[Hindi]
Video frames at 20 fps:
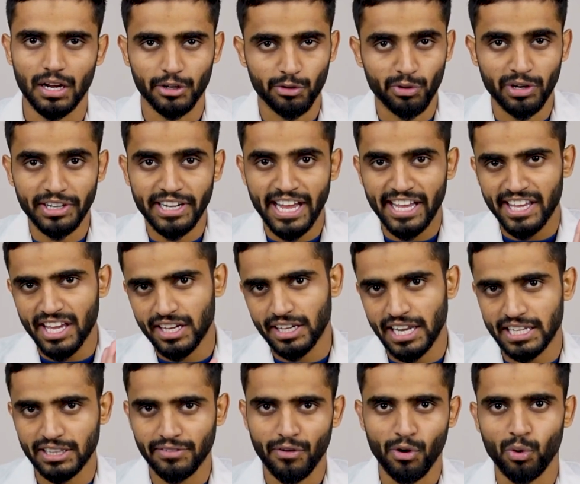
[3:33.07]
क्योंकि डेंगी अगर
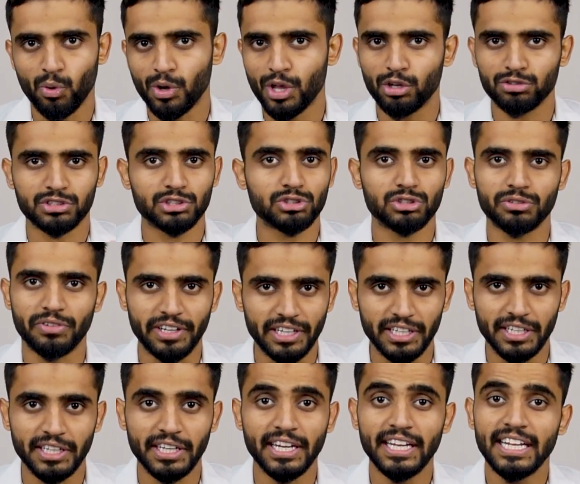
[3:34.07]
एक दफ़ा हो गया उसकी तो दवाई
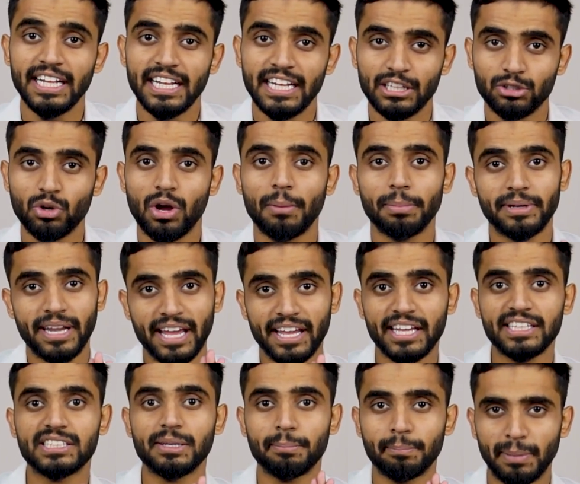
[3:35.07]
नहीं है तो आप
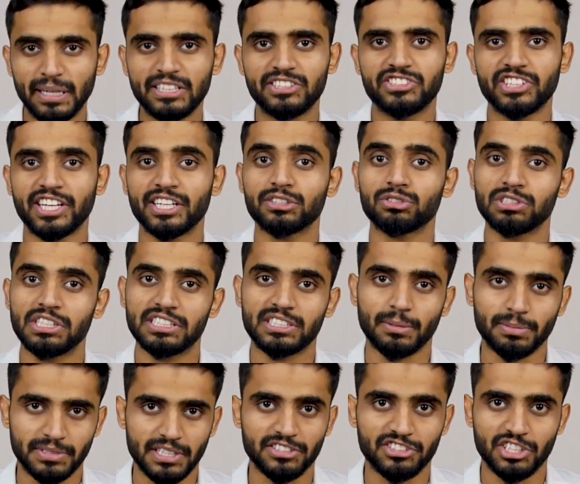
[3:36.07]
डेंगी से बच जाएं तो ये
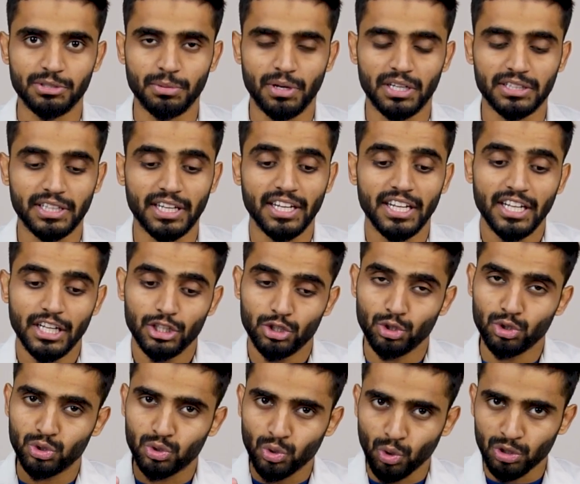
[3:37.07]
सबसे अच्छी बात है
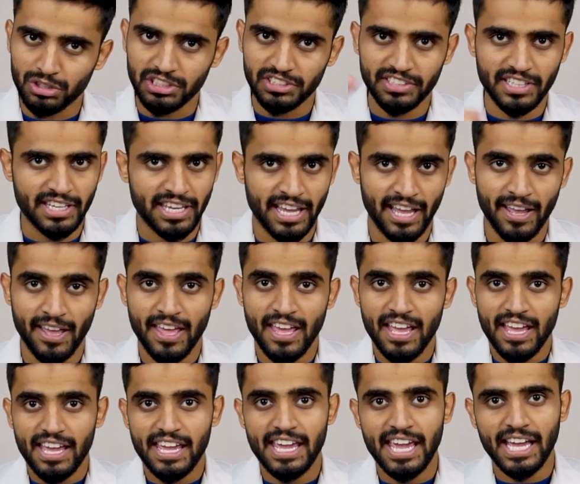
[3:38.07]
तो दो चीज़ें क्या हैं
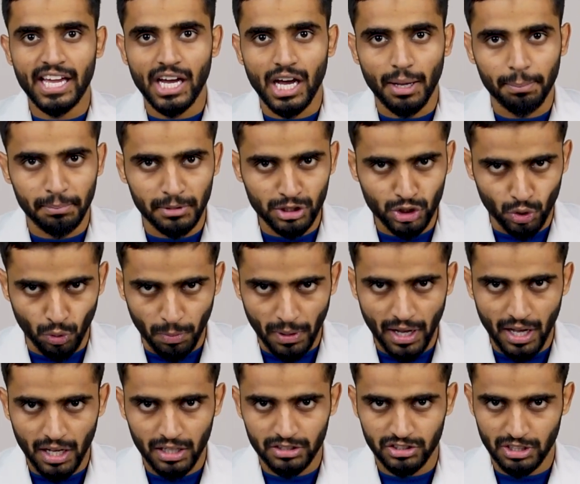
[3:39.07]
एक आपने
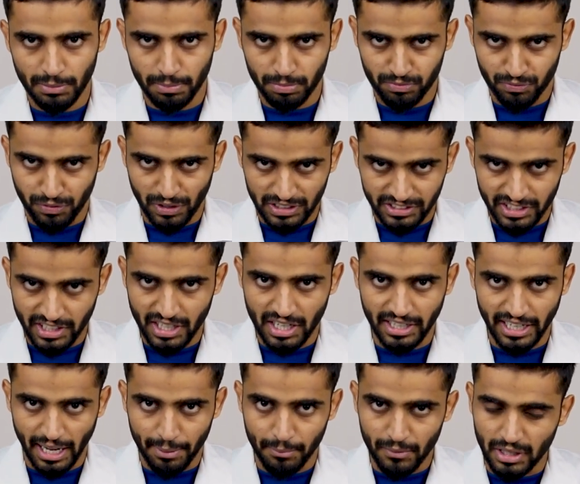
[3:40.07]
सुबह जब फजर का
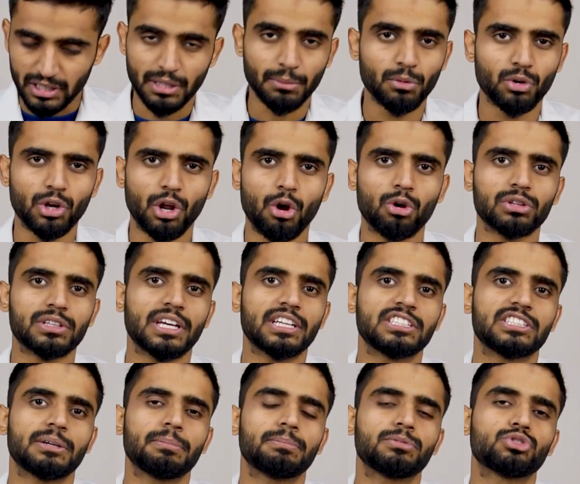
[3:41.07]
टाइम ख़त्म हो रहा होता है
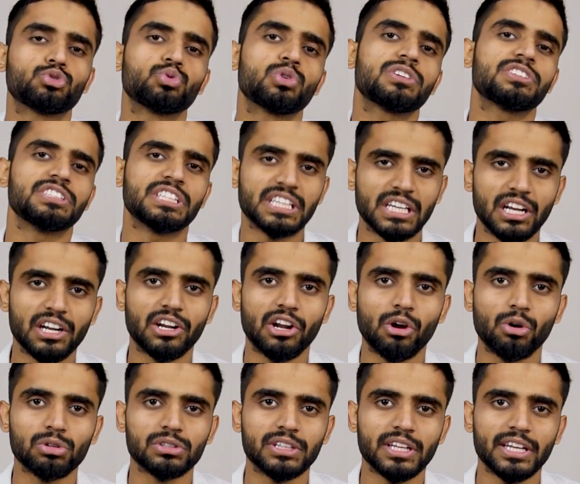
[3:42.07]
जब सूरज निकल रहा
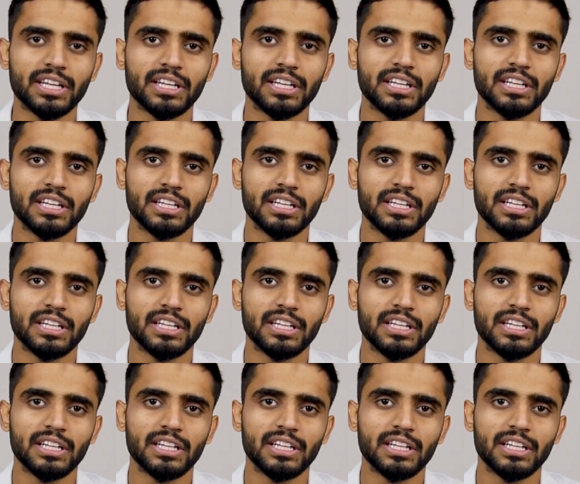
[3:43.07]
होता है